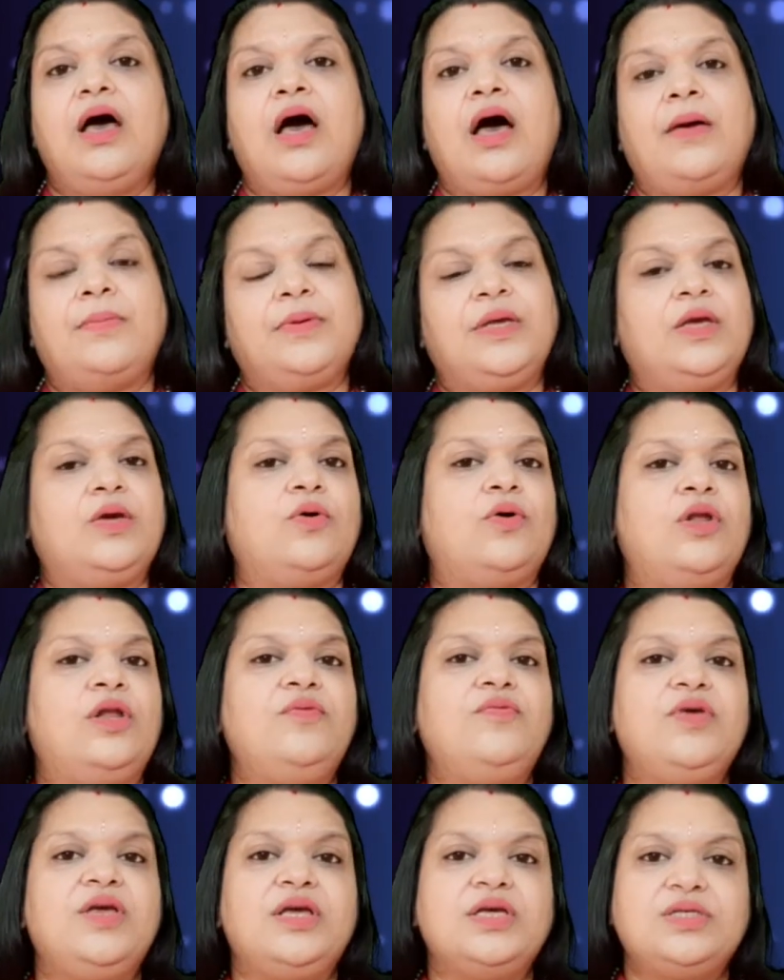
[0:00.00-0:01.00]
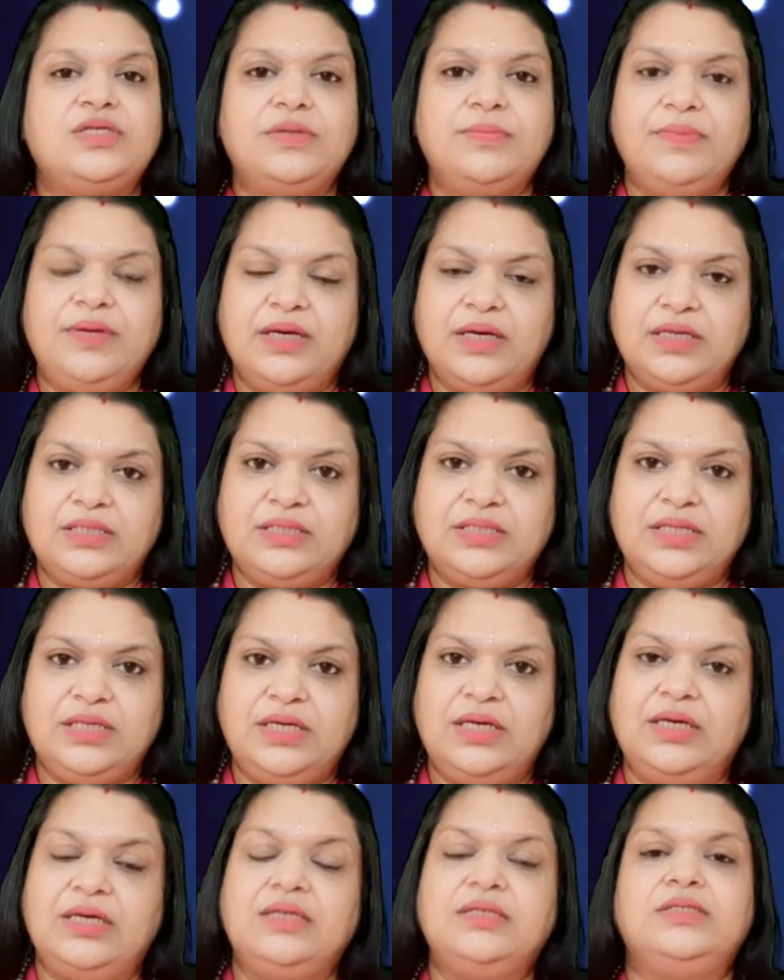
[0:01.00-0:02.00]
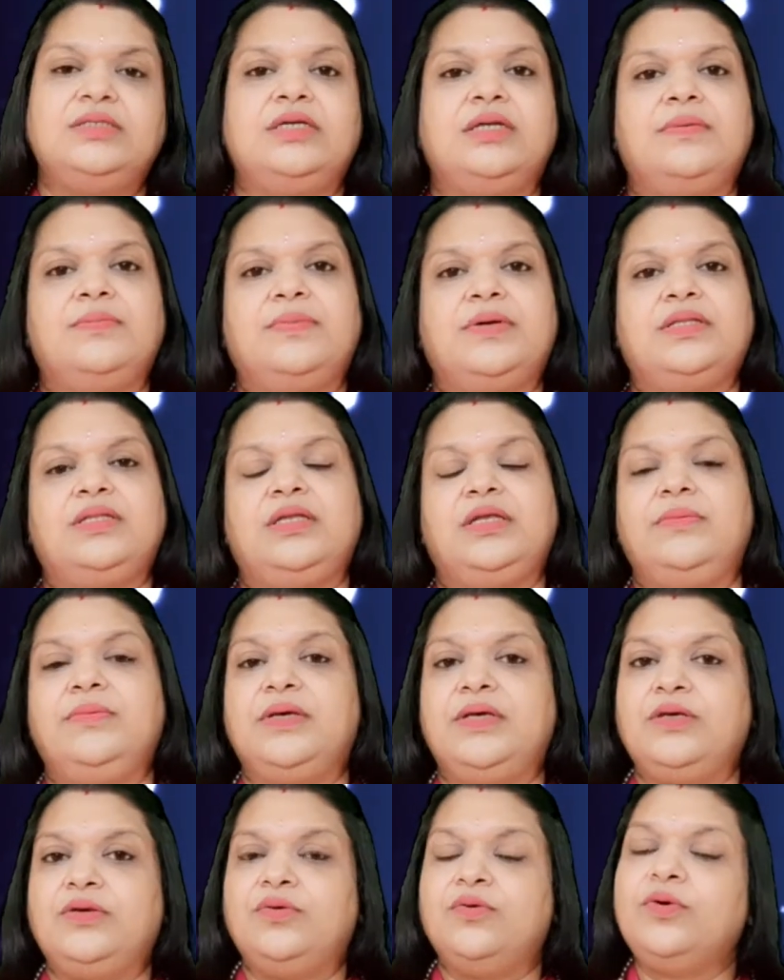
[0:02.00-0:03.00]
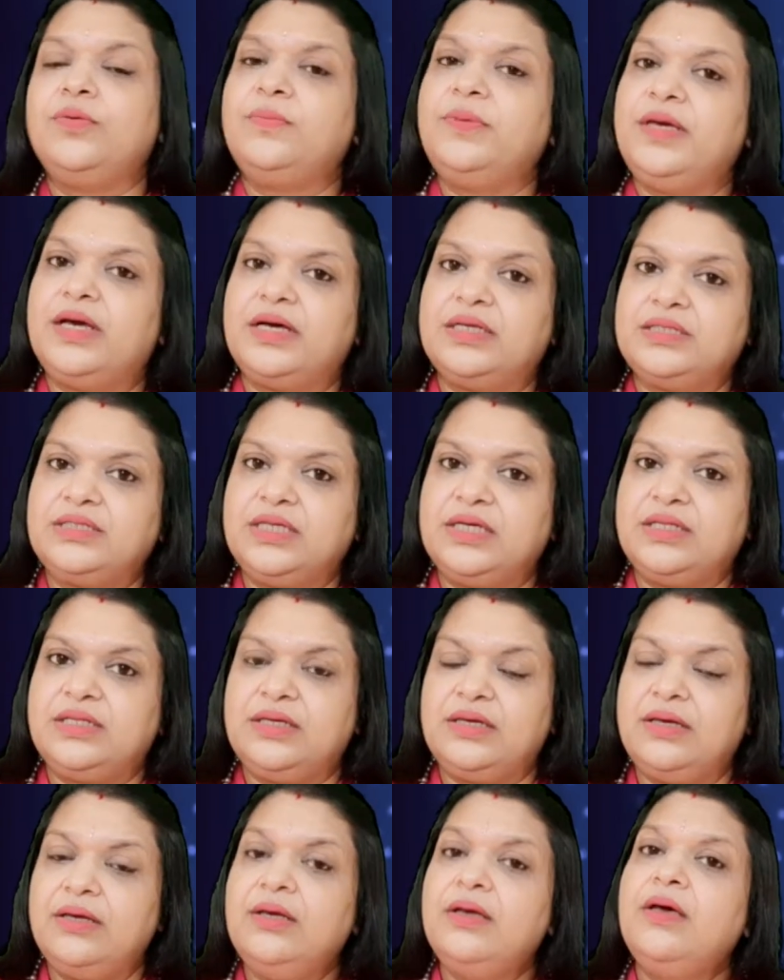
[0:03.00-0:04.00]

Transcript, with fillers: आपकी क्वालिफिकेशन भी अच्छी है जन्म पत्री में योग भी अच्छे थे